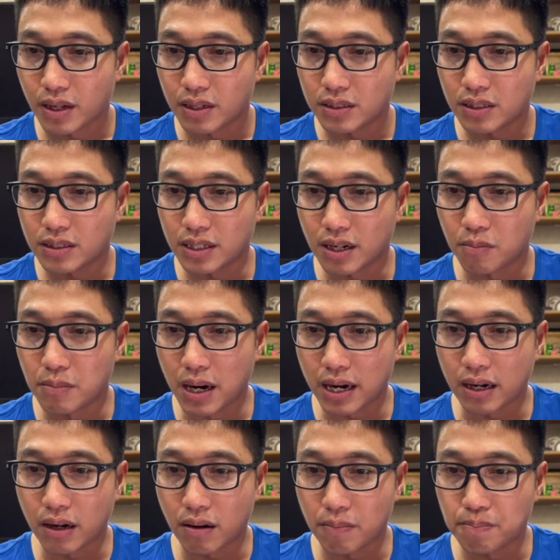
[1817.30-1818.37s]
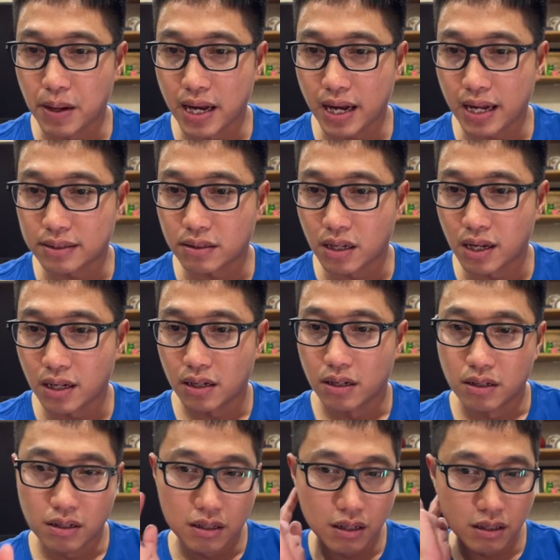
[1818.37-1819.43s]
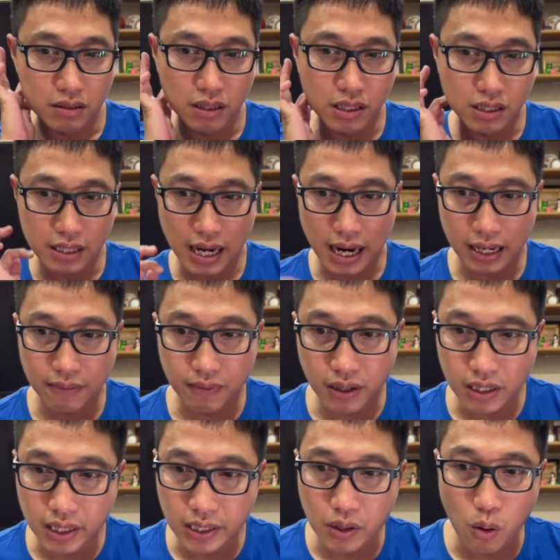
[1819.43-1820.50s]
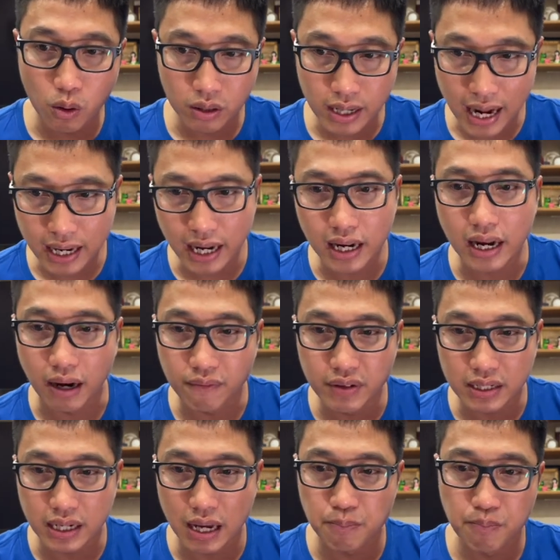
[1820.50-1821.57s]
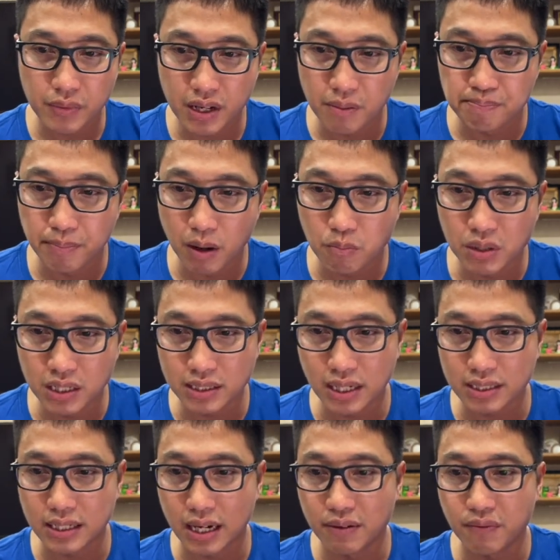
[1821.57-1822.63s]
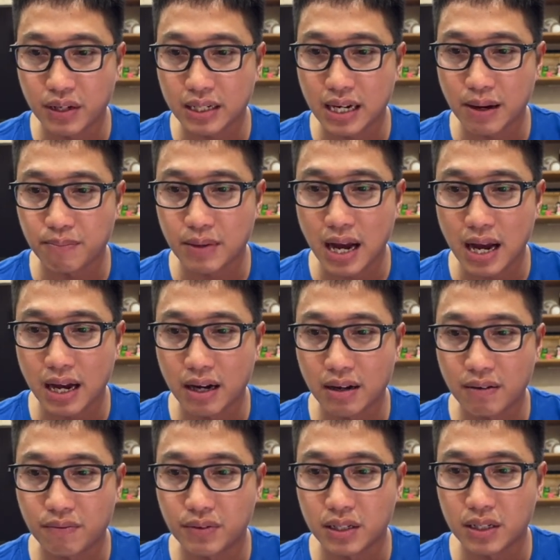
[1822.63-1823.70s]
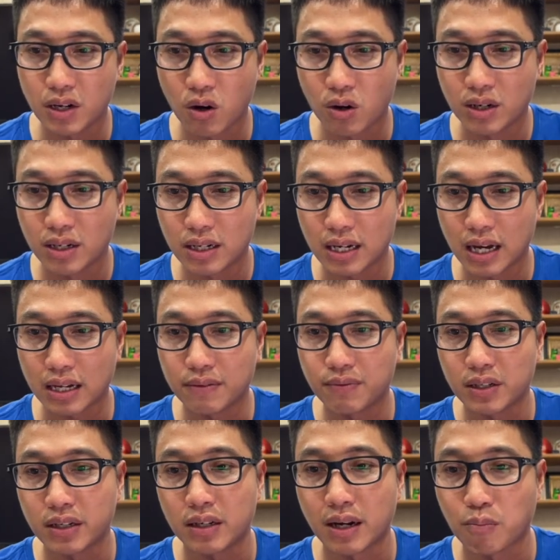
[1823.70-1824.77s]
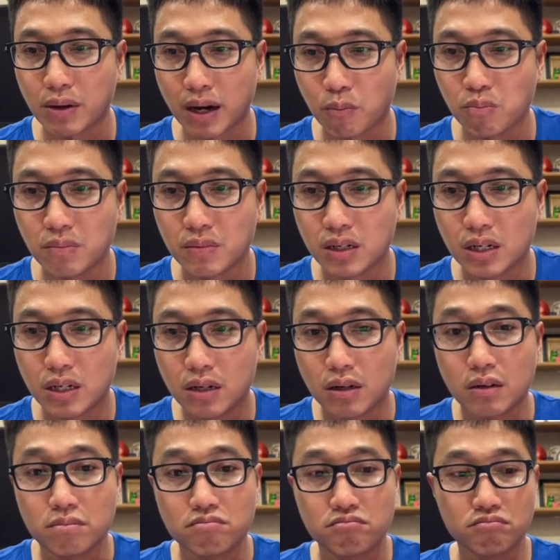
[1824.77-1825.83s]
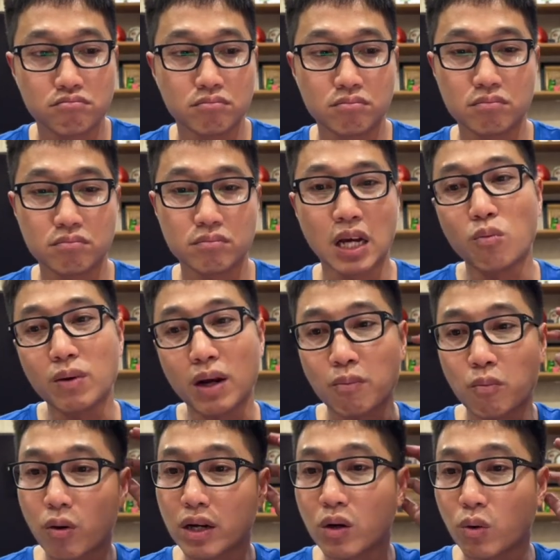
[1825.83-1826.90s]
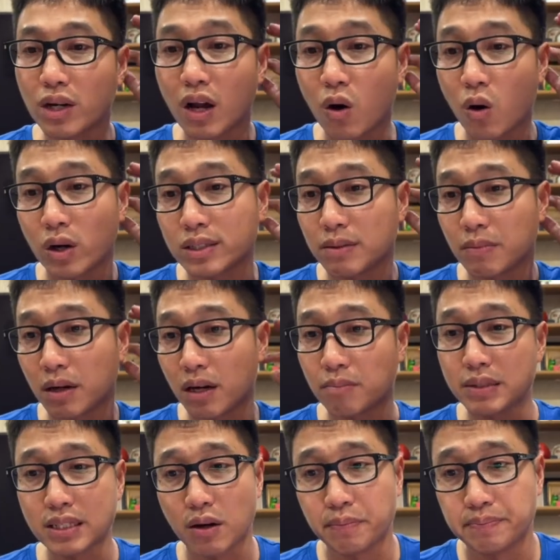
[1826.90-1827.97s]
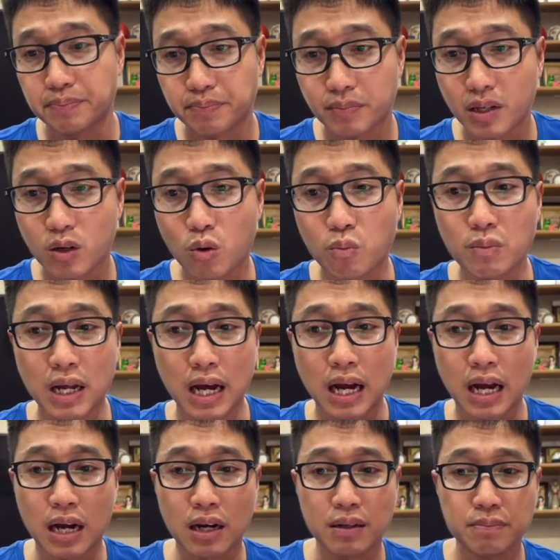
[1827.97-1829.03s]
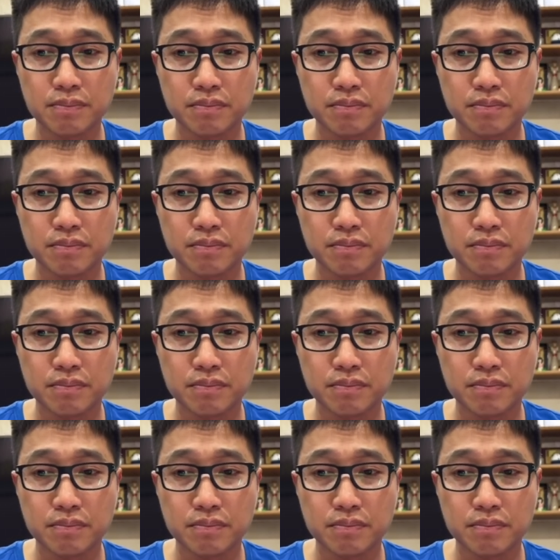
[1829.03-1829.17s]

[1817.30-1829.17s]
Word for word: Xin chào bạn uh, pê a tê. Uh, nhìn Thái với Indo nó đá khác hẳn Việt Nam. Cầm bóng rất chắc chắn. Việt Nam đá vừa non lại vừa lóng ngóng. uhm, Đây cũng là một cái nỗi lo. Nhưng mà biết sao, cũng là